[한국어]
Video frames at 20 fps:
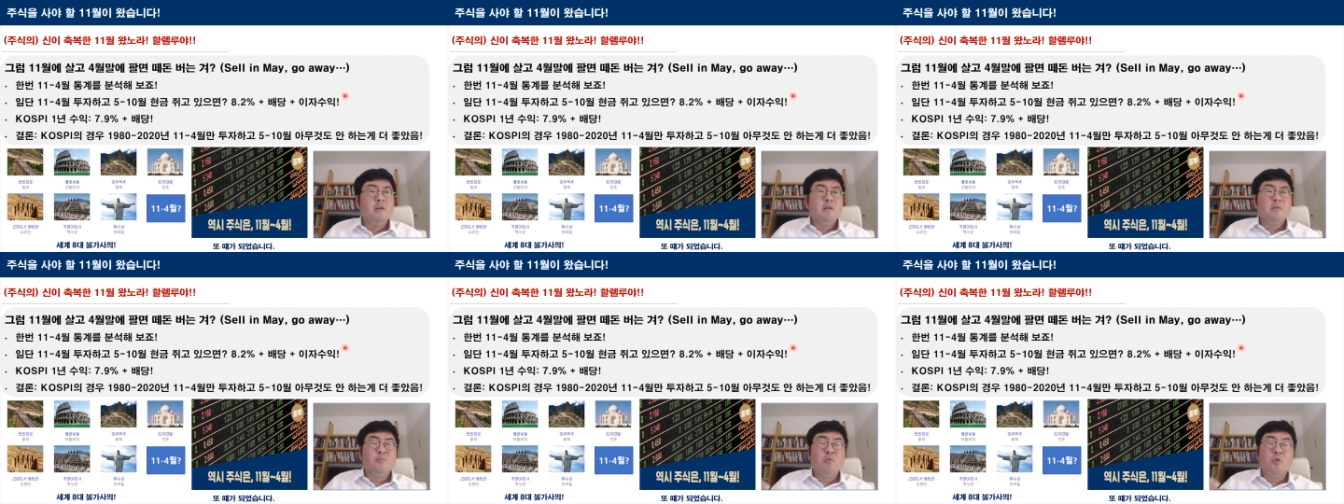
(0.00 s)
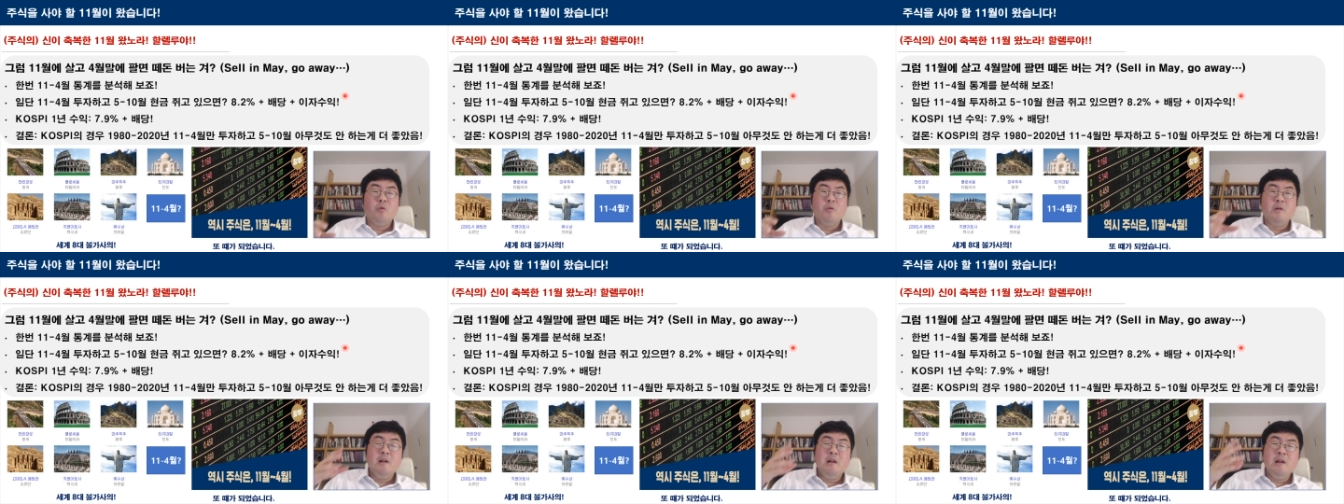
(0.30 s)

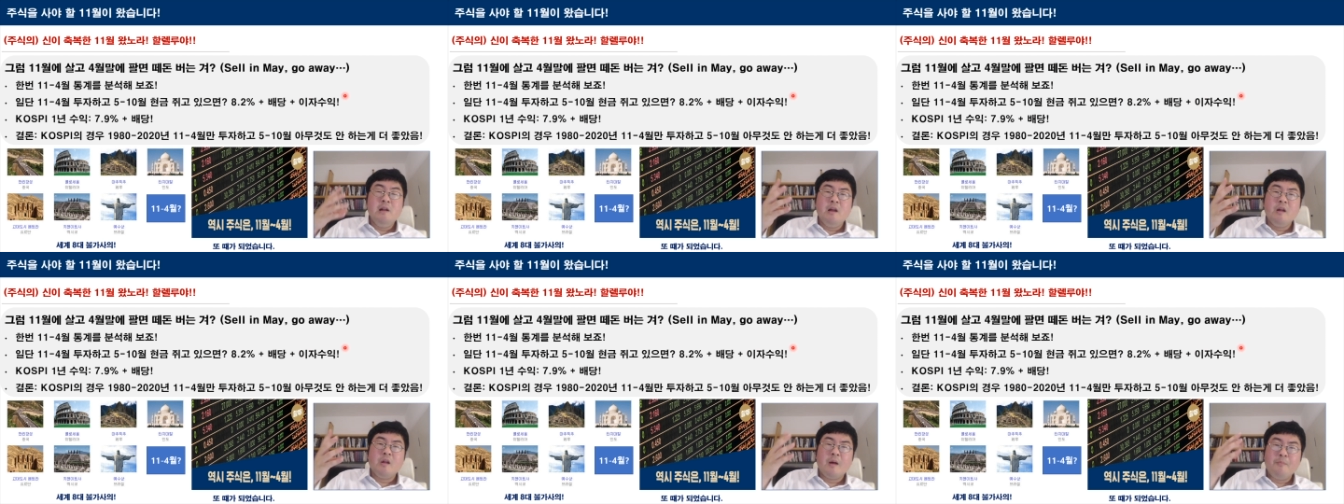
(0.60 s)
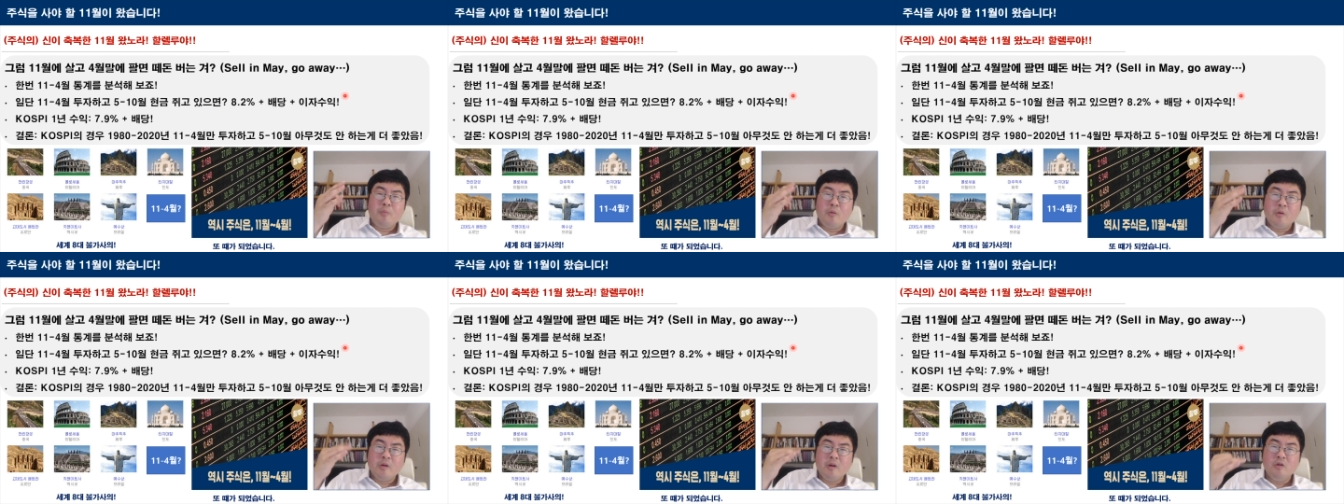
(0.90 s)
뭐 1, 2,
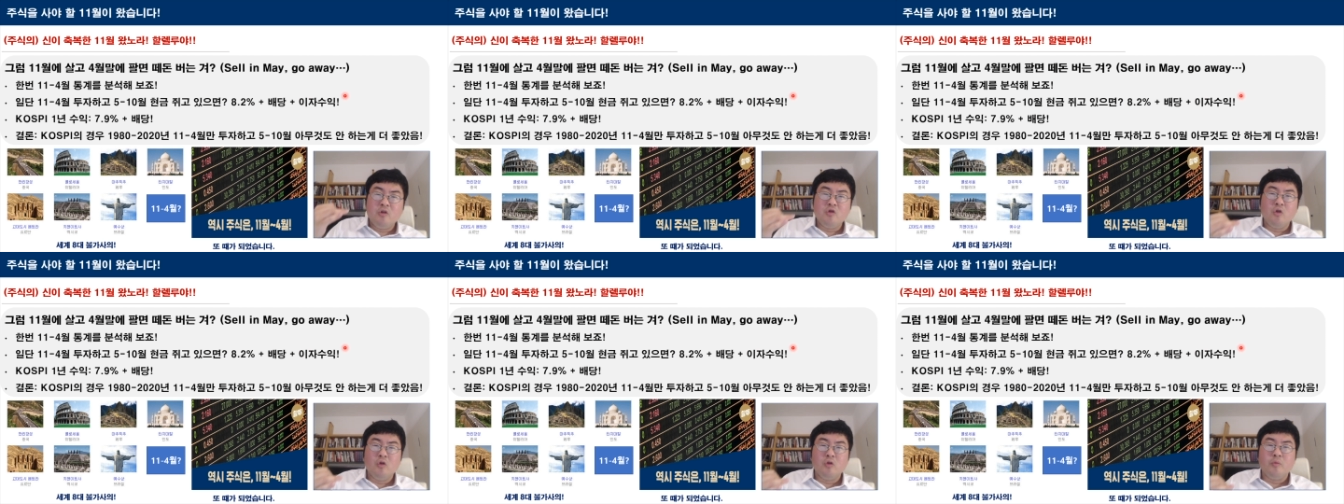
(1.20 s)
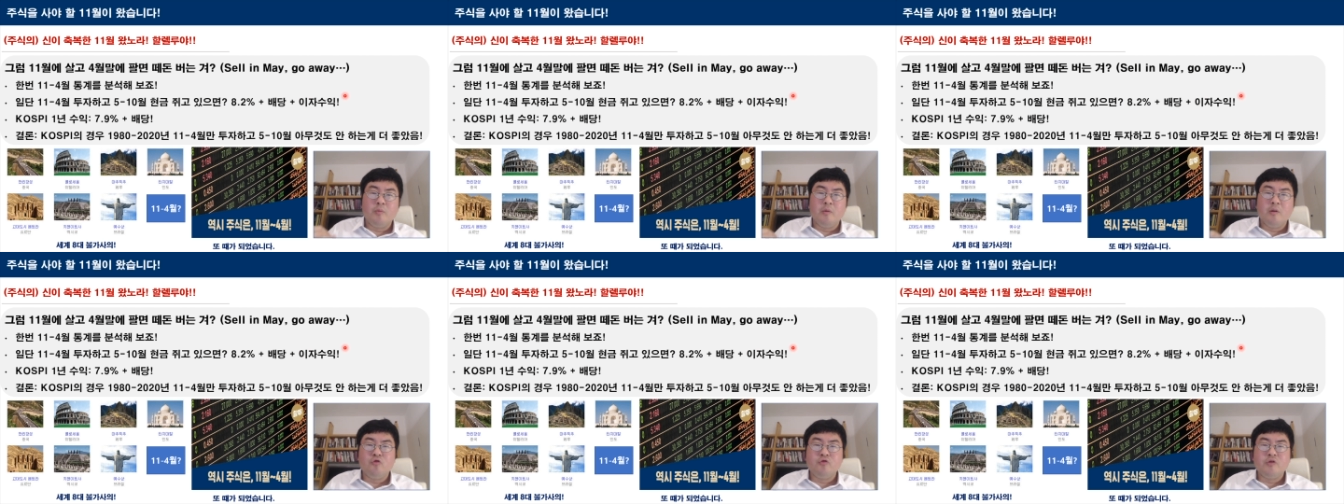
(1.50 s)
3%
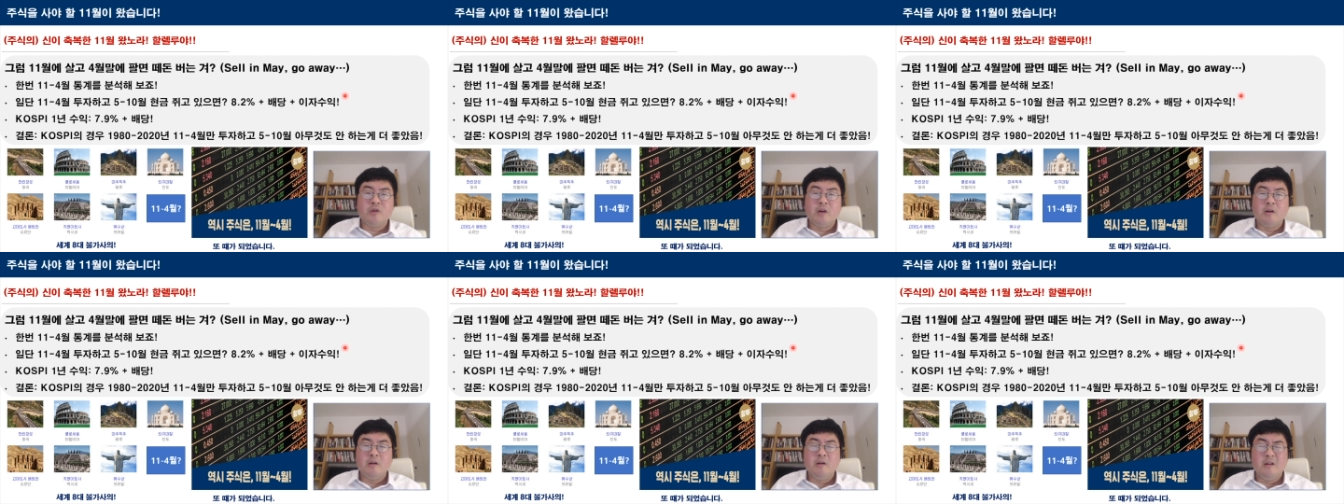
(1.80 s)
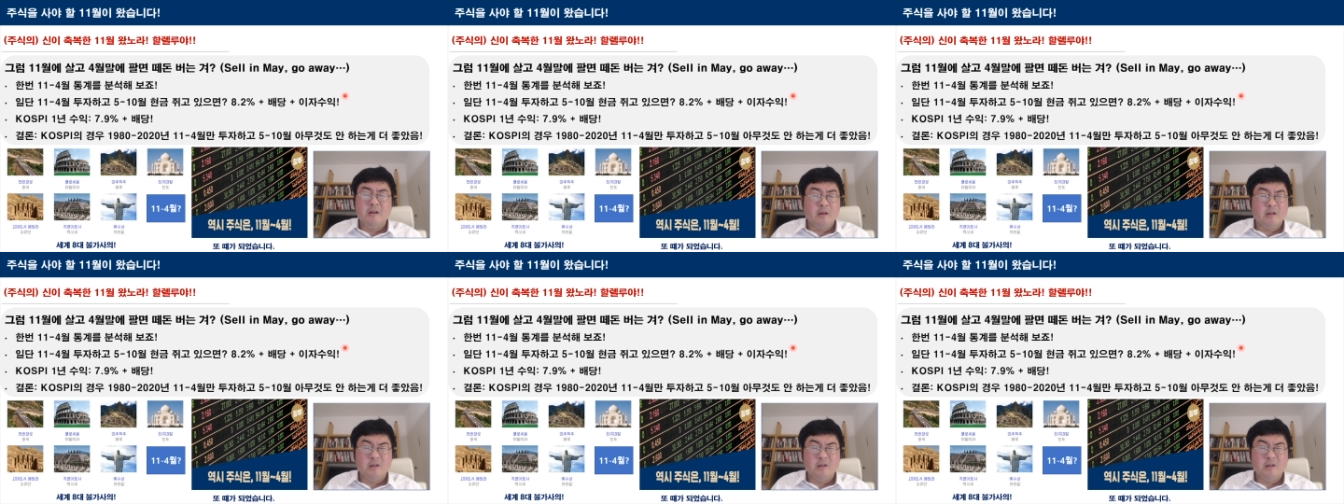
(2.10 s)
정도만 투자를 아,